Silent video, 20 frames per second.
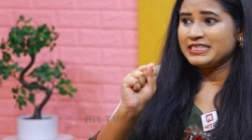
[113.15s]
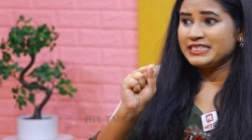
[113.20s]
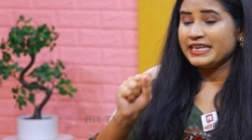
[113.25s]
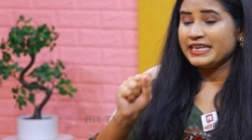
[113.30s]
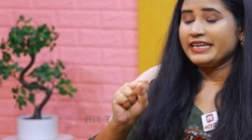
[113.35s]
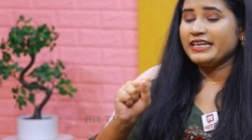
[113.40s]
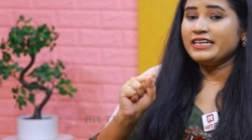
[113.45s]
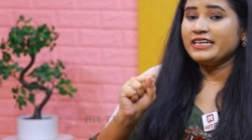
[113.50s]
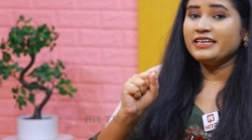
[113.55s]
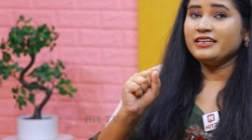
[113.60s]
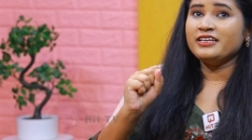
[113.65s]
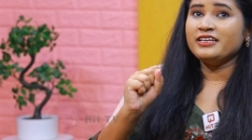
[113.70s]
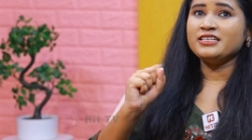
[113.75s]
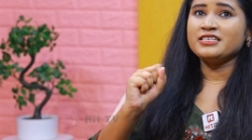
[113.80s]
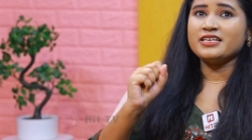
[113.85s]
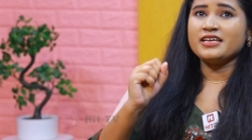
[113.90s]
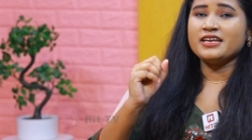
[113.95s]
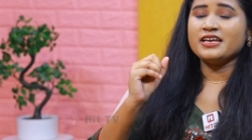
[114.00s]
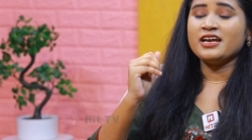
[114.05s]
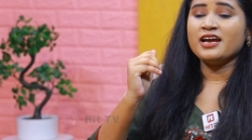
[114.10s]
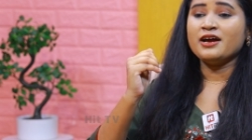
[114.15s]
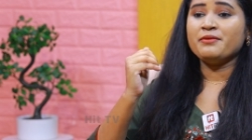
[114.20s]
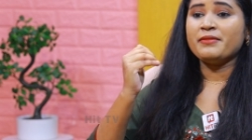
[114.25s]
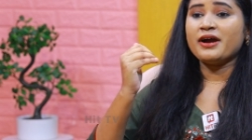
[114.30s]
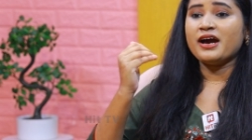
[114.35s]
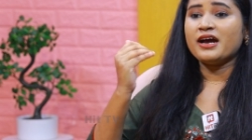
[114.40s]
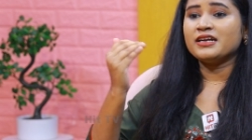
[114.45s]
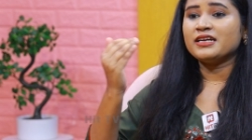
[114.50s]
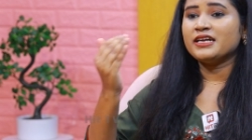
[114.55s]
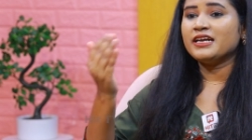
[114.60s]
సెకండ్ నేను సరిగ్గా
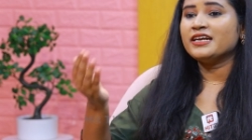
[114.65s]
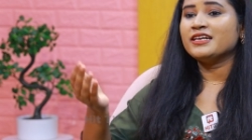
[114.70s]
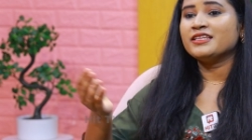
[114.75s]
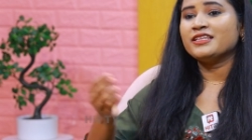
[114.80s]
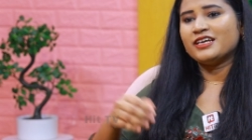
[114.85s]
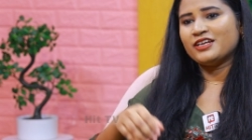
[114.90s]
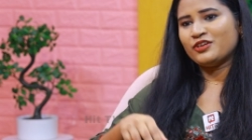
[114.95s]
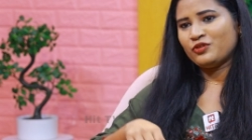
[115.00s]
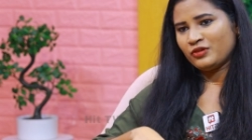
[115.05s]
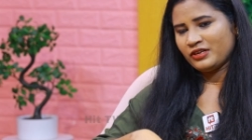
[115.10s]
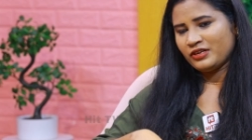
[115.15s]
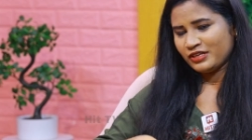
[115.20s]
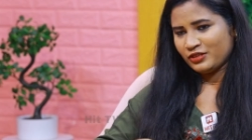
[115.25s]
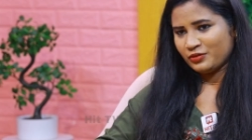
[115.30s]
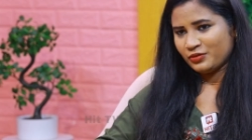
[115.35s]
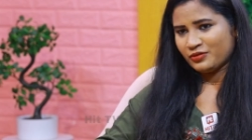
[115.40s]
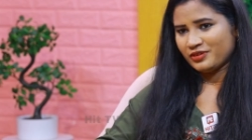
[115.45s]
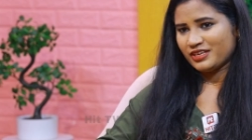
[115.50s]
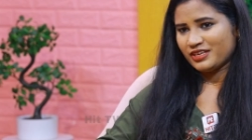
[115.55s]
మాట్లాడతానో లేదో